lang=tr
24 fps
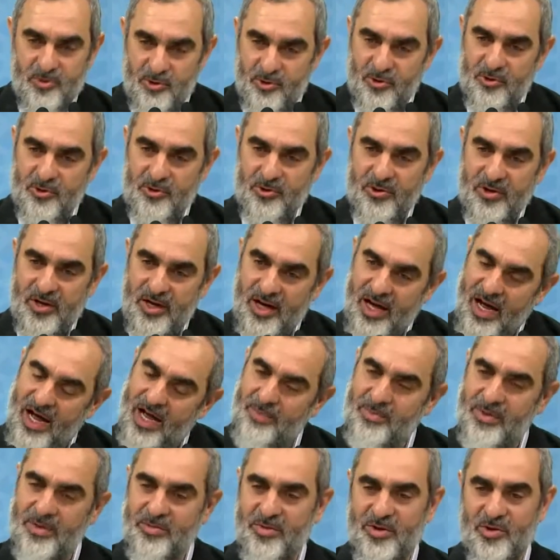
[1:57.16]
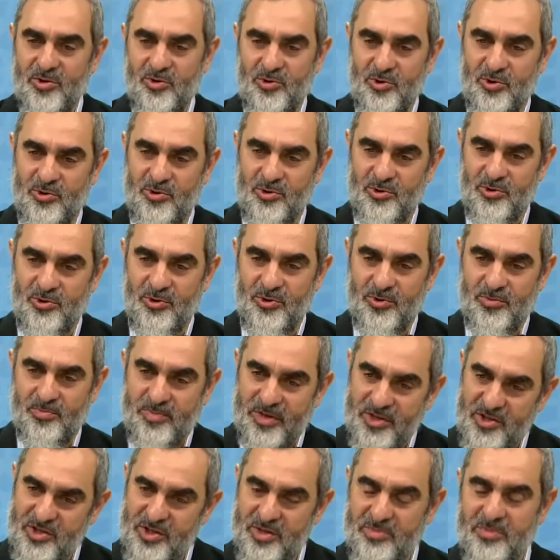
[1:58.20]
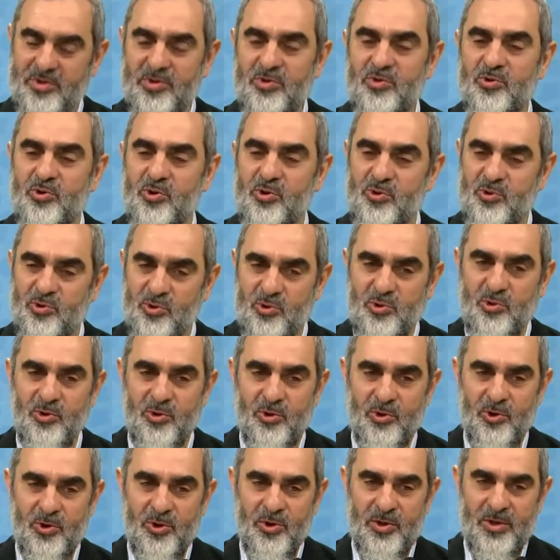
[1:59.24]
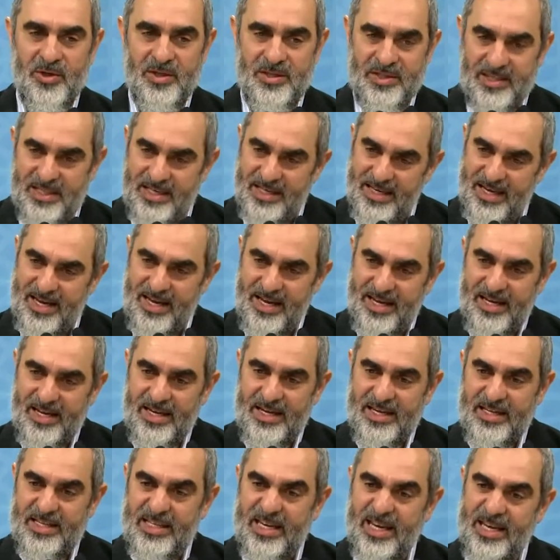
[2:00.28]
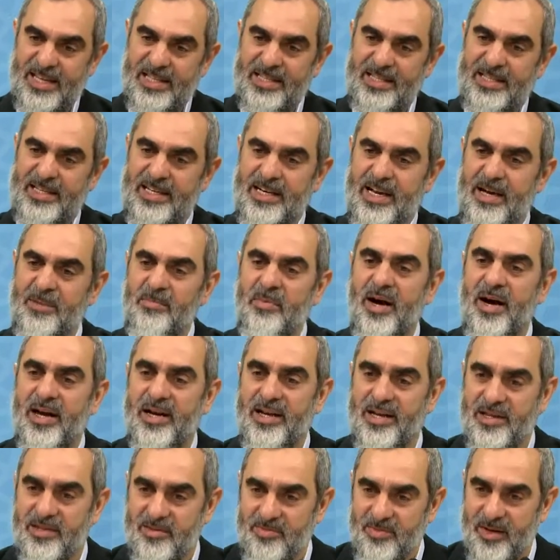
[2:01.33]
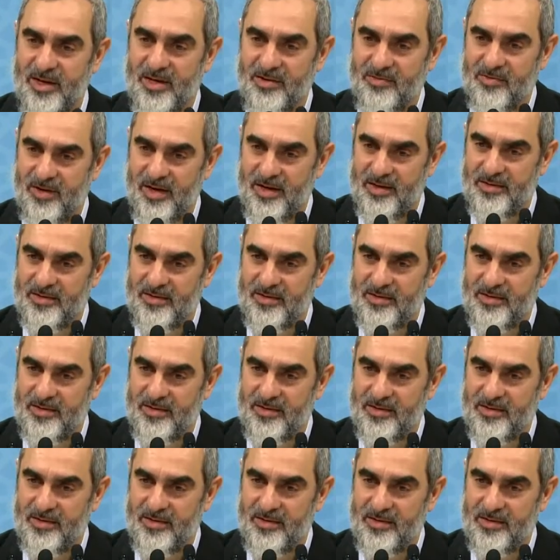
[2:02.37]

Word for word: Çünkü abimin çocuğu, bacımın çocuğu diye kendine mal etmek